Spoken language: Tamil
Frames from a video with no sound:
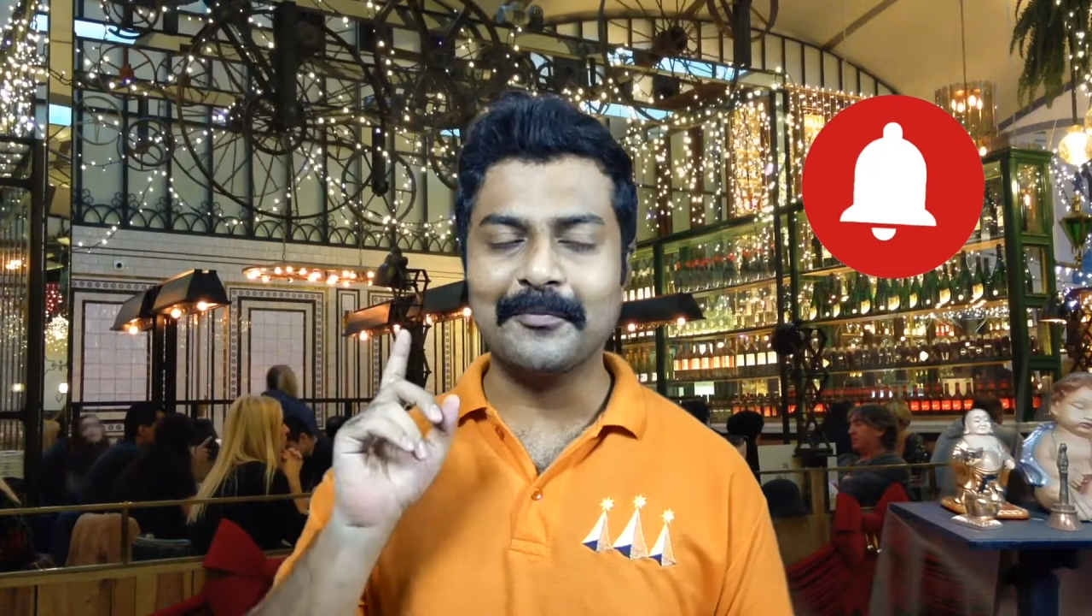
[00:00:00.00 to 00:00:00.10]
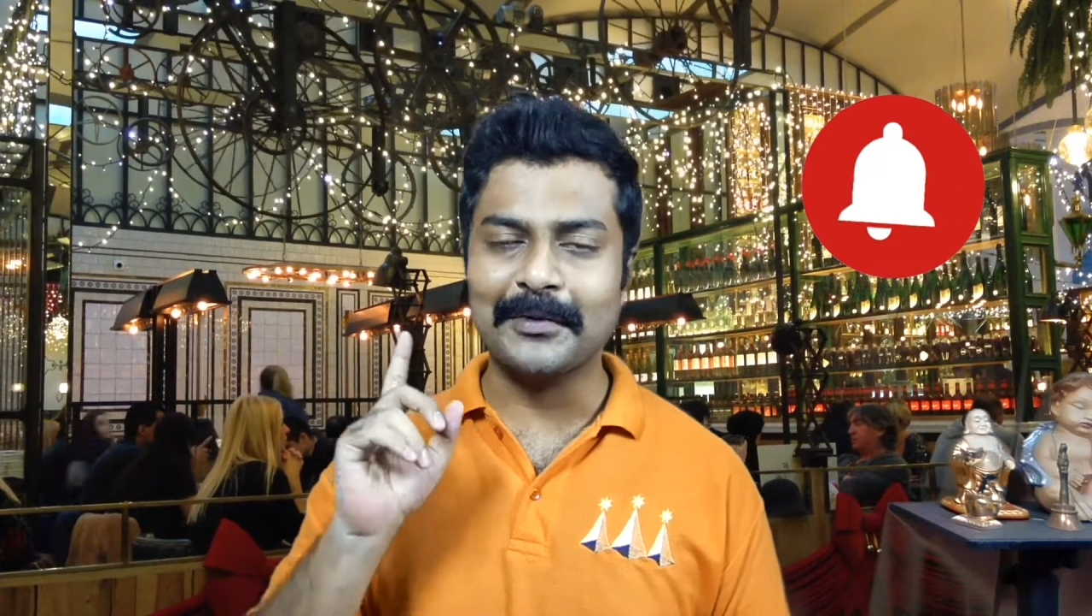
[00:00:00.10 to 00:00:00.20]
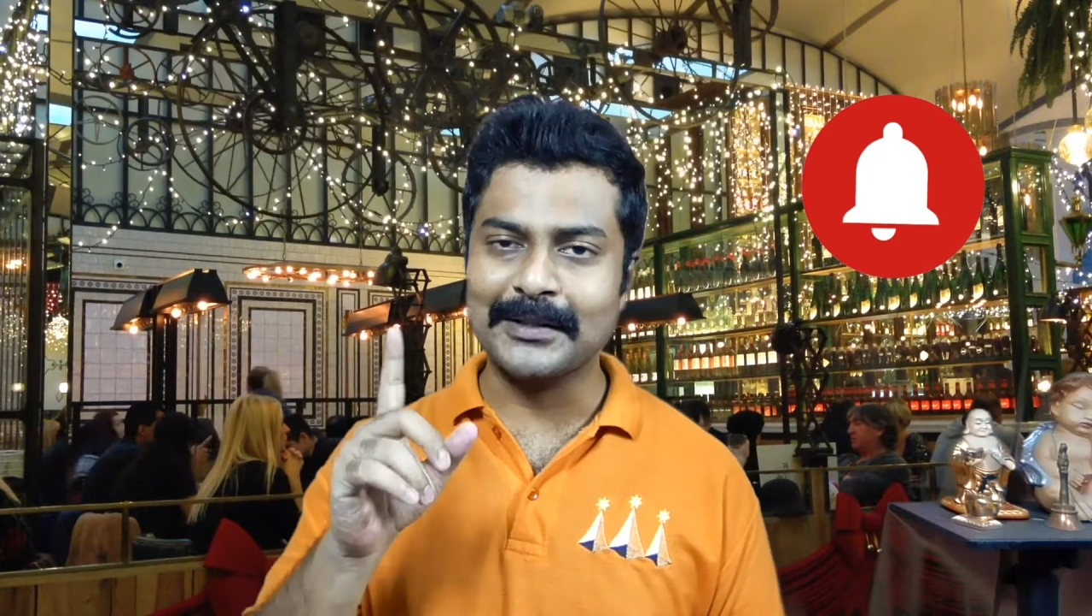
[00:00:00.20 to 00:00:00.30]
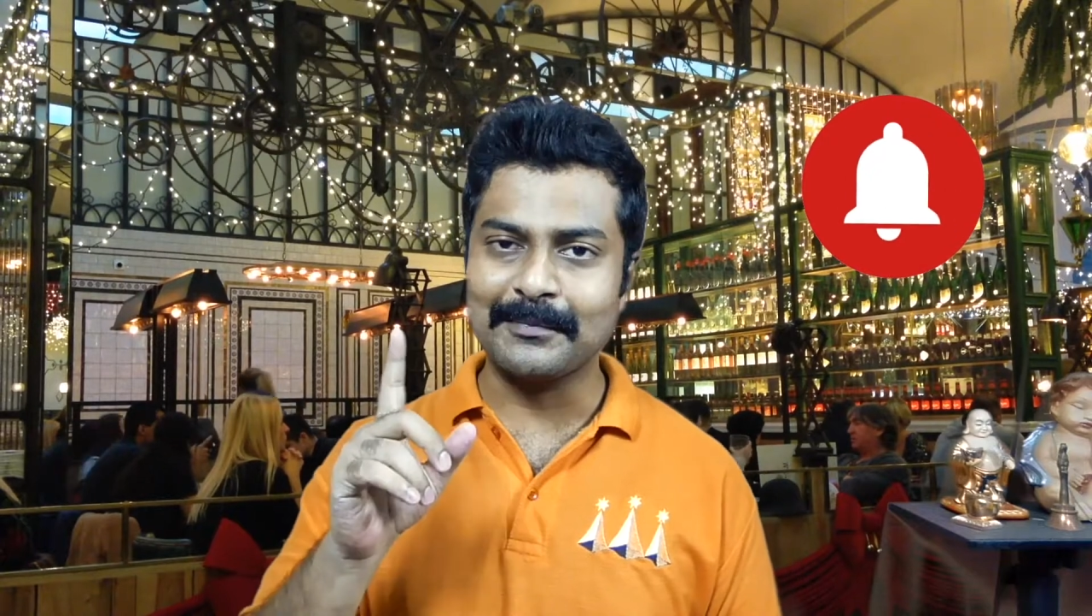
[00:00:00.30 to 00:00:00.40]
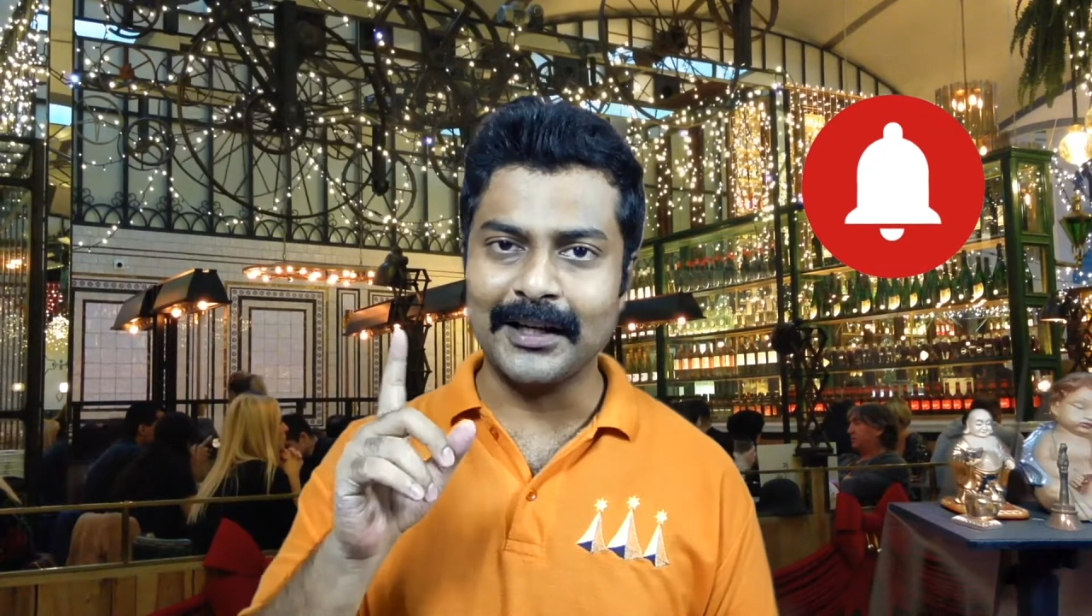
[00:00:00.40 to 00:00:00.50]

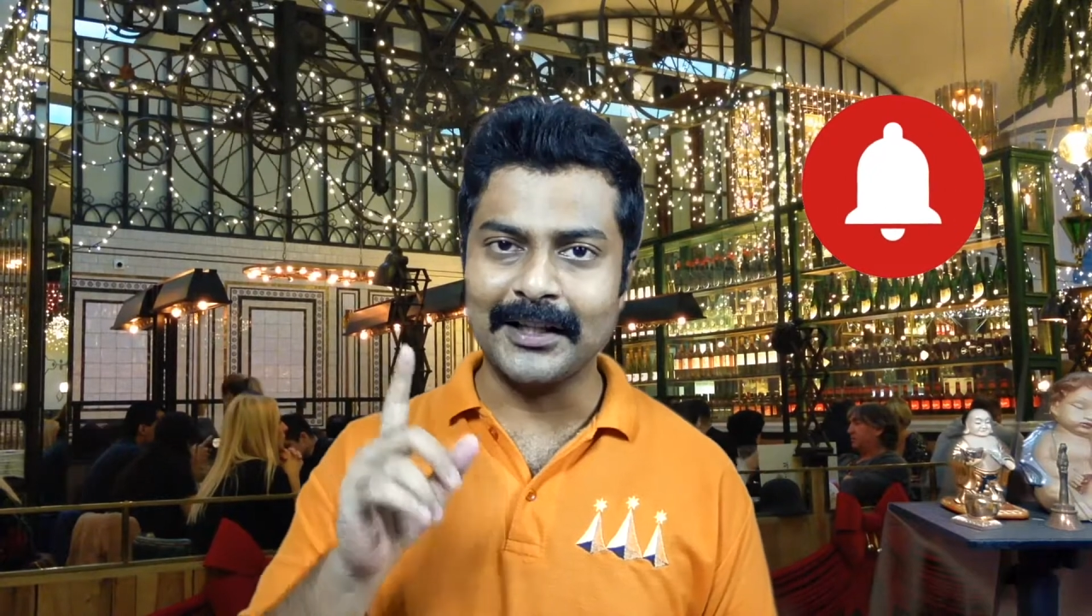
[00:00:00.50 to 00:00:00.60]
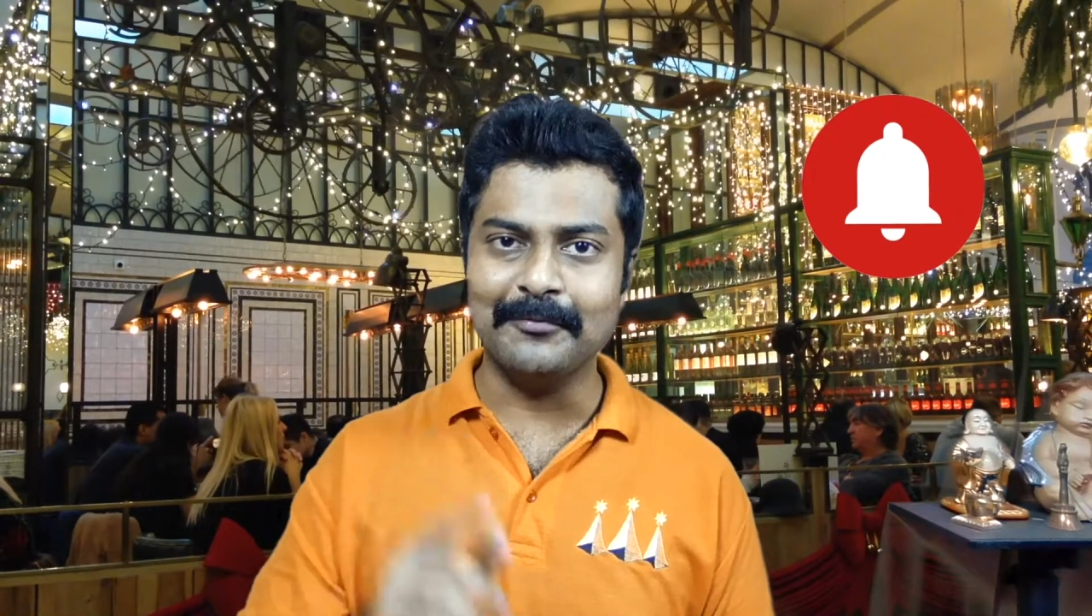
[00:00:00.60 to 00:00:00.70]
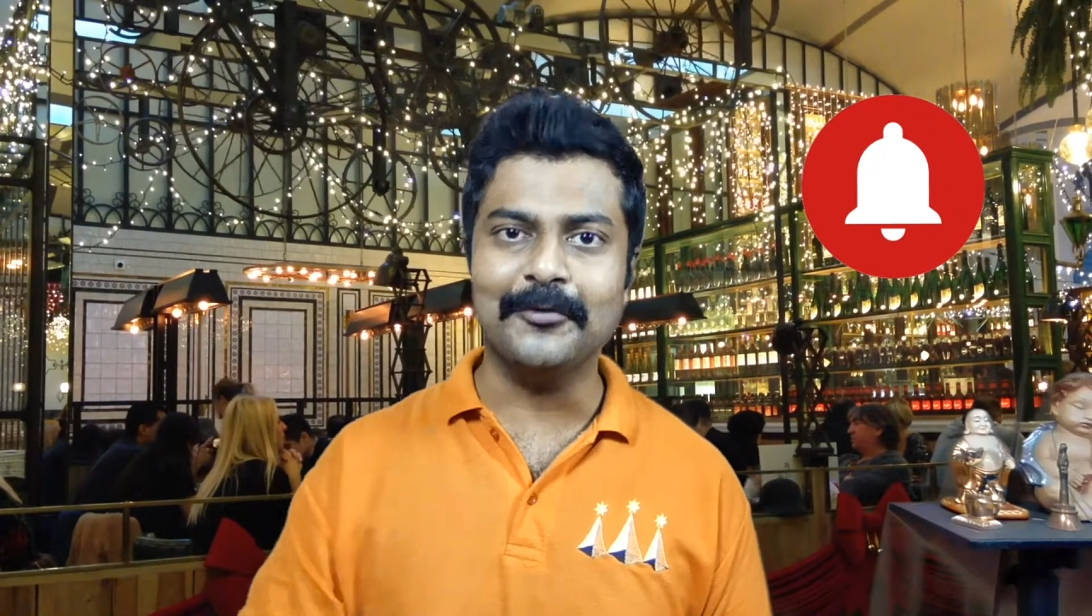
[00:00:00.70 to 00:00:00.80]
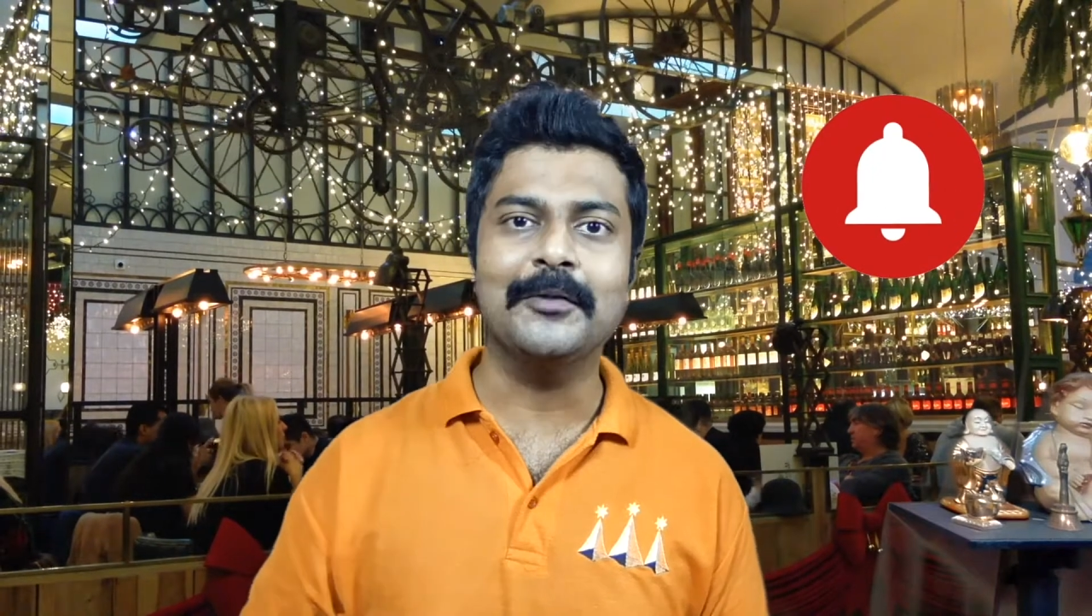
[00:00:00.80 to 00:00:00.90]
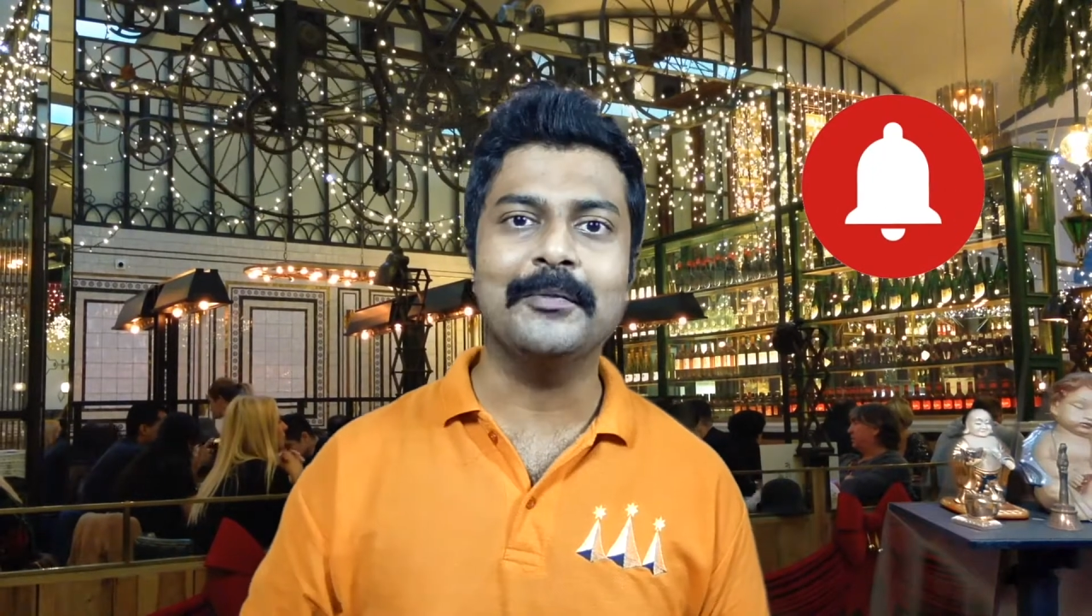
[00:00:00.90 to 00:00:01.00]
பிரஸ் பண்றது
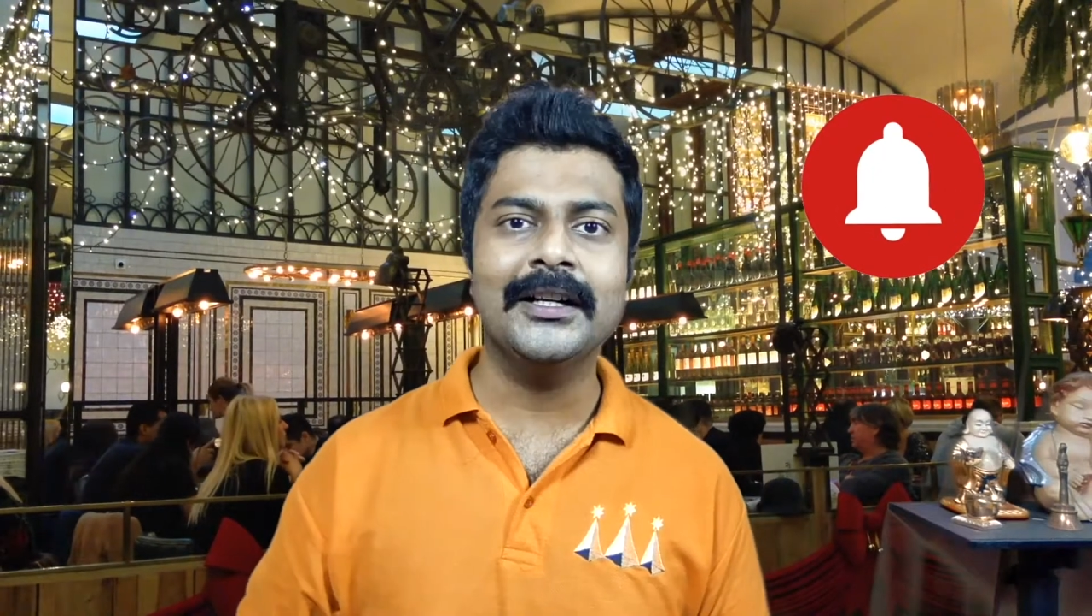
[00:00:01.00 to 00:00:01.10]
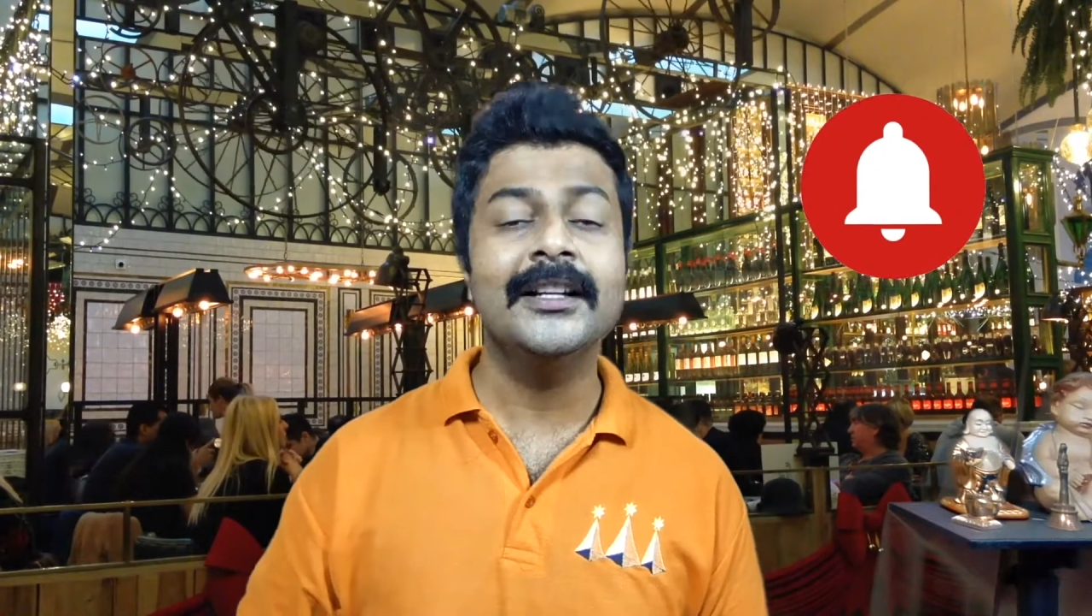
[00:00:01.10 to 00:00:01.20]
மூலமா